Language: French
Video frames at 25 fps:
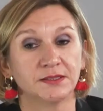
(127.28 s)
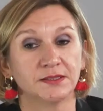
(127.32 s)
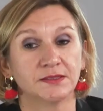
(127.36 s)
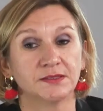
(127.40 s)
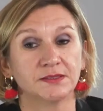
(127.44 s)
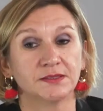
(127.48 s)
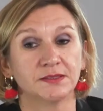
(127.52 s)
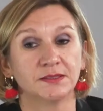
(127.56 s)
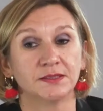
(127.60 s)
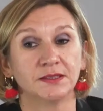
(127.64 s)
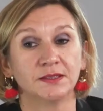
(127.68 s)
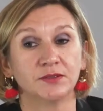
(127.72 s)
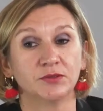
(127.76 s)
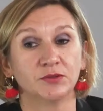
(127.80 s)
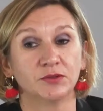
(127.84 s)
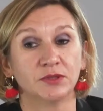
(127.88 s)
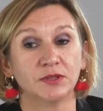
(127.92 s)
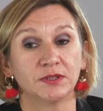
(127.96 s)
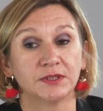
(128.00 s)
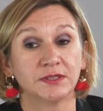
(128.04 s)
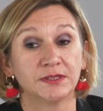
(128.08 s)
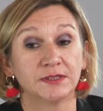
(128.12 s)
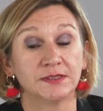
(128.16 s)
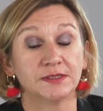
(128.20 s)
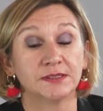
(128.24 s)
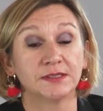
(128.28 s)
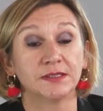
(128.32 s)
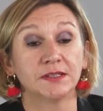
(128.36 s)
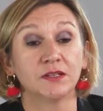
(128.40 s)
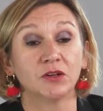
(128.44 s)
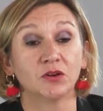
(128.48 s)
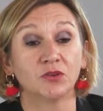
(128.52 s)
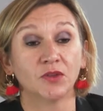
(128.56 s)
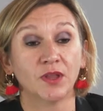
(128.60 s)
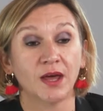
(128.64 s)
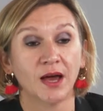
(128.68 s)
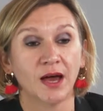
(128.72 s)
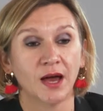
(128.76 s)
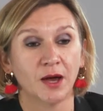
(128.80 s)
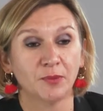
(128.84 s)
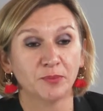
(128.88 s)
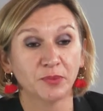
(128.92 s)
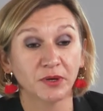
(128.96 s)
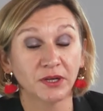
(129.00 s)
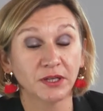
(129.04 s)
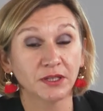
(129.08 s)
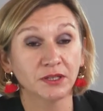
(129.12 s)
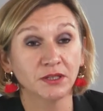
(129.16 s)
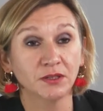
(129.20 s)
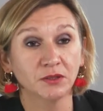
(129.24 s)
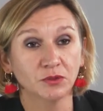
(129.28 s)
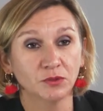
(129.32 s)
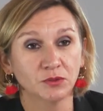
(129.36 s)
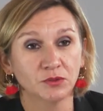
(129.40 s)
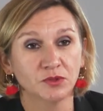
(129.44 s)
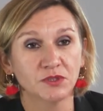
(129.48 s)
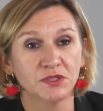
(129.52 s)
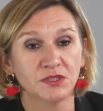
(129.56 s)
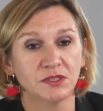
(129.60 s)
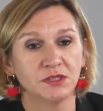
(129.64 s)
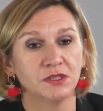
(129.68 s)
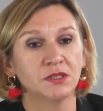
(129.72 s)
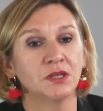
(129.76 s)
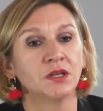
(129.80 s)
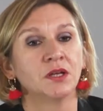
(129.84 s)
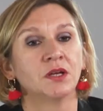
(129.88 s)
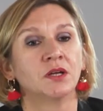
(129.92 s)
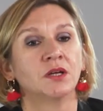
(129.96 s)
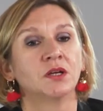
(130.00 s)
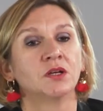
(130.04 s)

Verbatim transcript: qu'est-ce qu'il en a appris aussi,